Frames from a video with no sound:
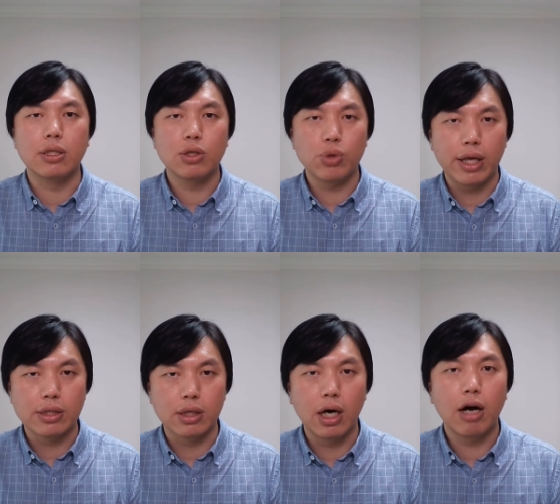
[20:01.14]
的选
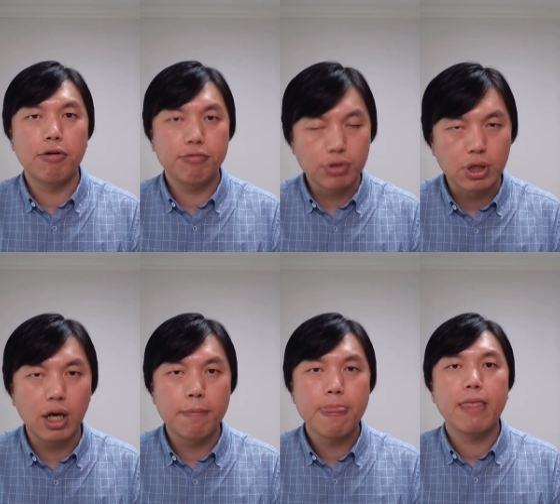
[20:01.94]
择负
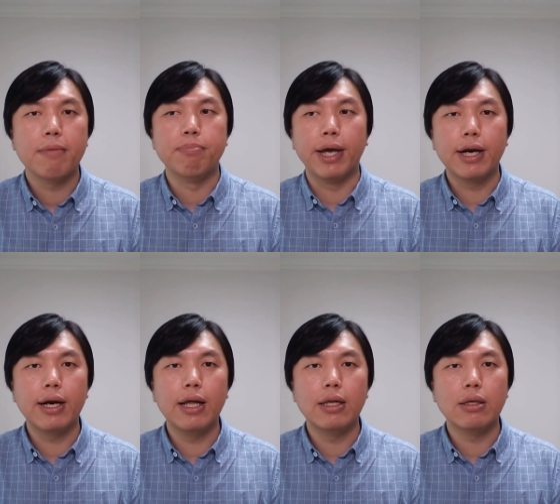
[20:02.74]
责，每个
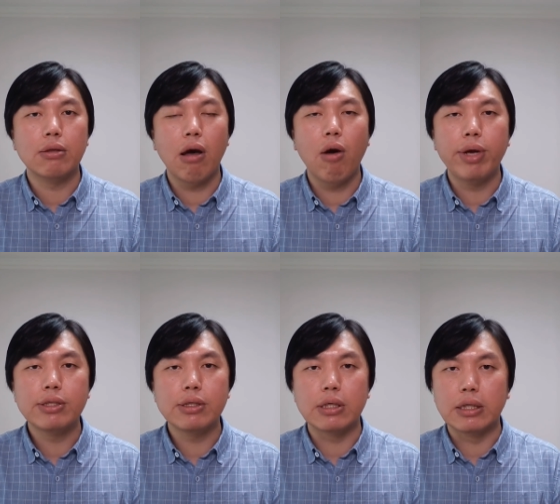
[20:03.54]
人都要为
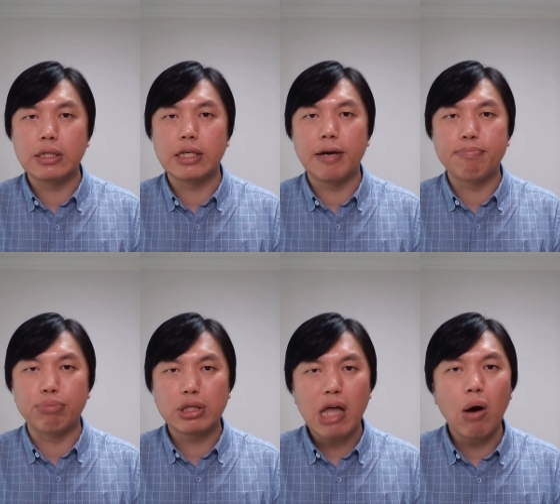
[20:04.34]
自己那些
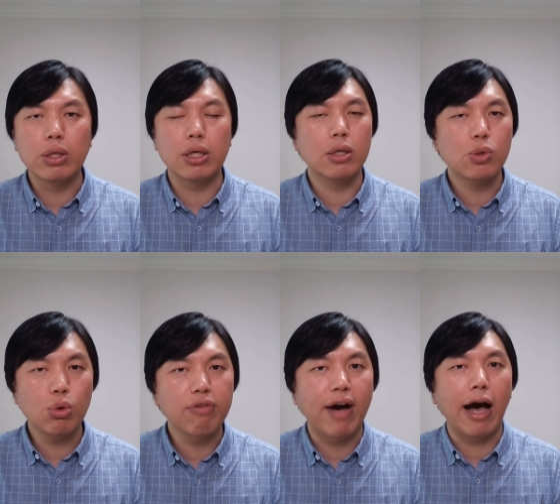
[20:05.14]
不道德的
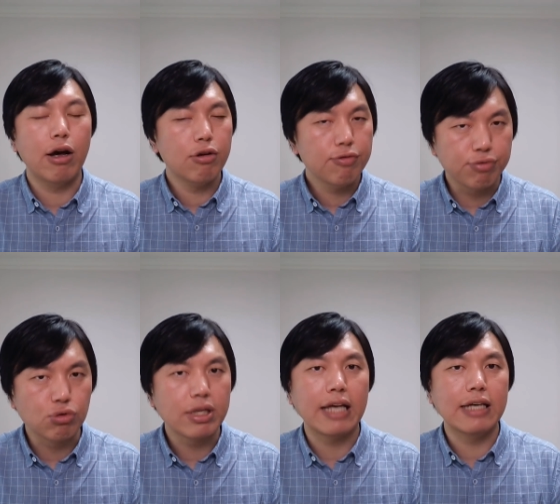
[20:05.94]
做法付
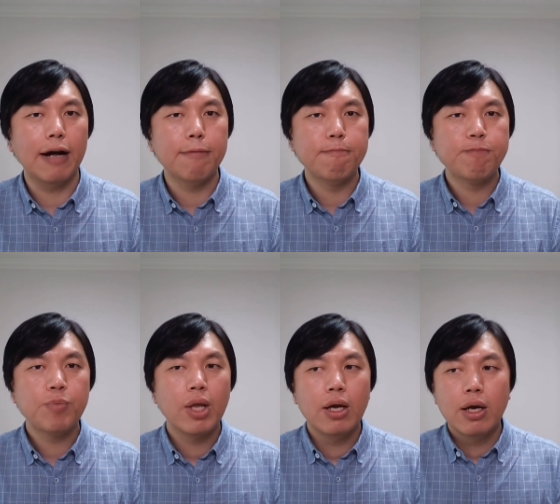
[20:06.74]
出代价。
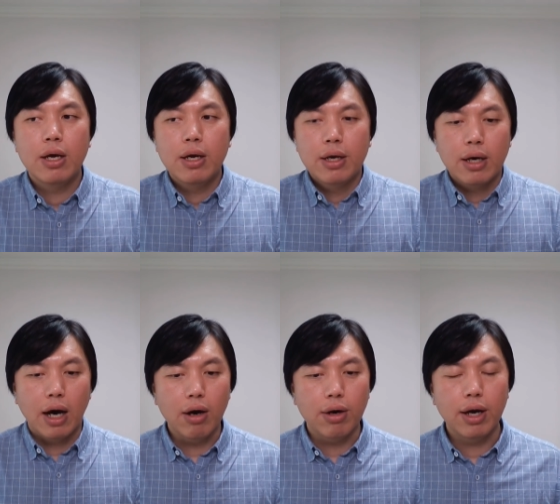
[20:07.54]

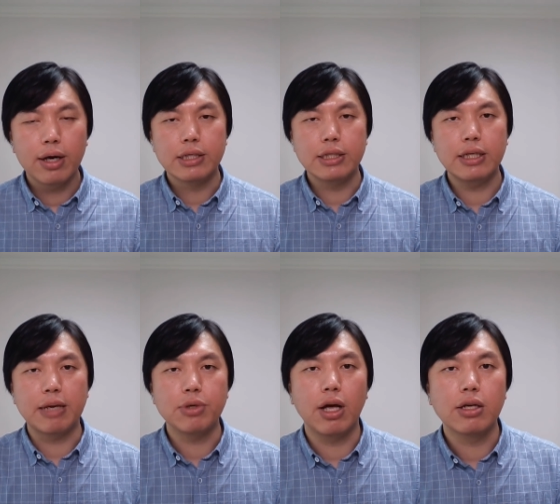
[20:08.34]
好，今天
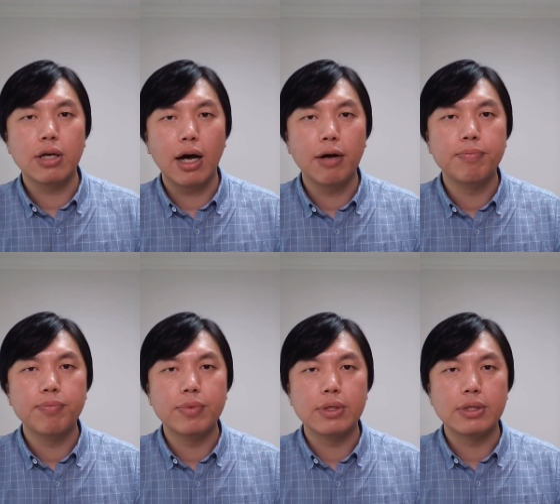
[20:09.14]
咱们就聊到这儿哈，
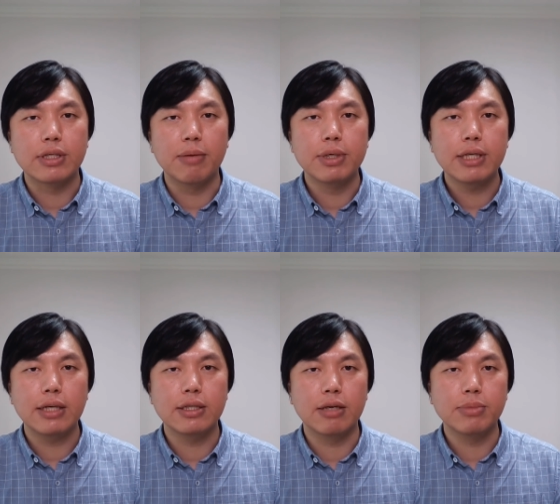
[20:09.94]
咱们下
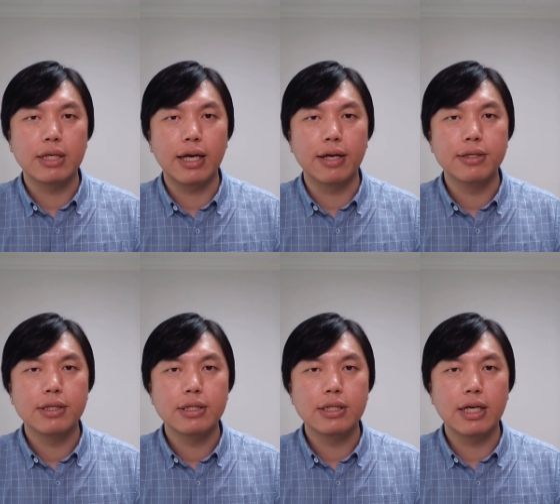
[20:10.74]
期节目再见，
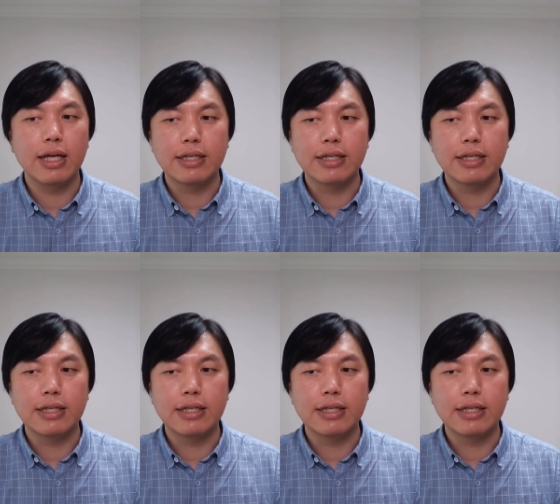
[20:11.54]
谢谢大